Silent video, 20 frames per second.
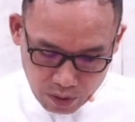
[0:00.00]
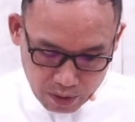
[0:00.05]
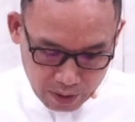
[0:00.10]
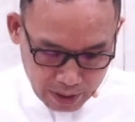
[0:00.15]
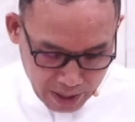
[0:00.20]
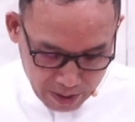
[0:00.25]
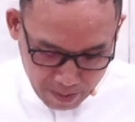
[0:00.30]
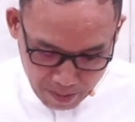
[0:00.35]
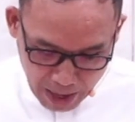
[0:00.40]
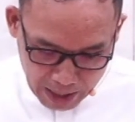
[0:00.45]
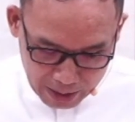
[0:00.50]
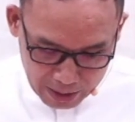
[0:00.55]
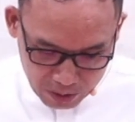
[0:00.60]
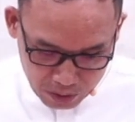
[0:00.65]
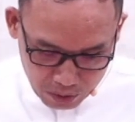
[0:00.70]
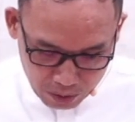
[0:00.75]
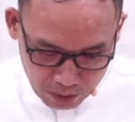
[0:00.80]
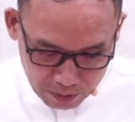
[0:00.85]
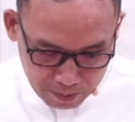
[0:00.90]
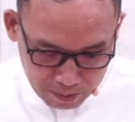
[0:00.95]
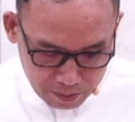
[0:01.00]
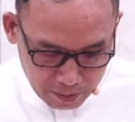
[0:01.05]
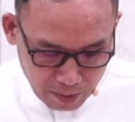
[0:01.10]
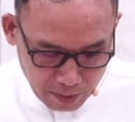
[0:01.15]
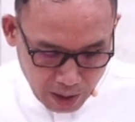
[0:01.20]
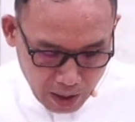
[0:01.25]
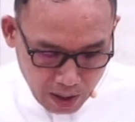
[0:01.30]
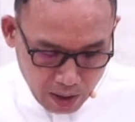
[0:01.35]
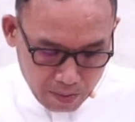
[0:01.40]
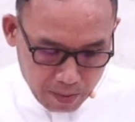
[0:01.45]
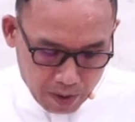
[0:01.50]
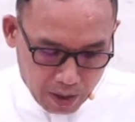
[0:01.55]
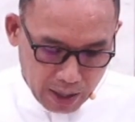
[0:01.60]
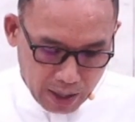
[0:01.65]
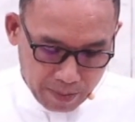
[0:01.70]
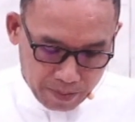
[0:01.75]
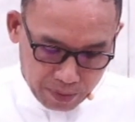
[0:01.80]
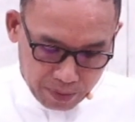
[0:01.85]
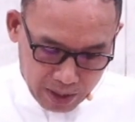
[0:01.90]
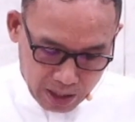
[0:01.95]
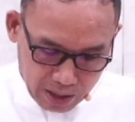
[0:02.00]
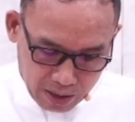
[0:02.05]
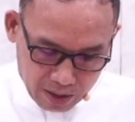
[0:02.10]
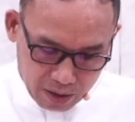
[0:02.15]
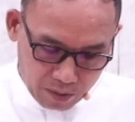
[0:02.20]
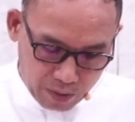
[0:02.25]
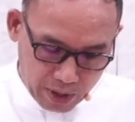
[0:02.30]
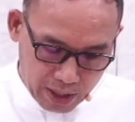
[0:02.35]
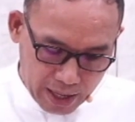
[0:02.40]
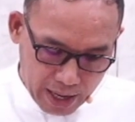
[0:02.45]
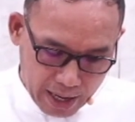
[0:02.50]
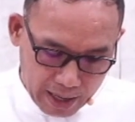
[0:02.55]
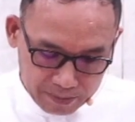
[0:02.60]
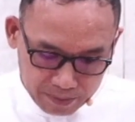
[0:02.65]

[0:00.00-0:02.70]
ให้มากที่สุดพี่น้องครับ นี่คือเวลา